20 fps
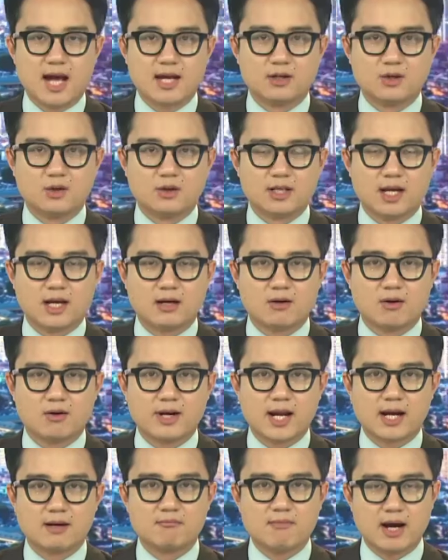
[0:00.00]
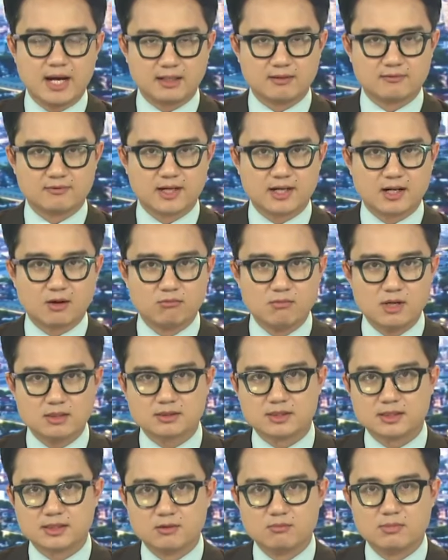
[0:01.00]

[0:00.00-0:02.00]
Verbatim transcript: thì ở Hà Nội đã có nắng mạnh và nóng bức rồi.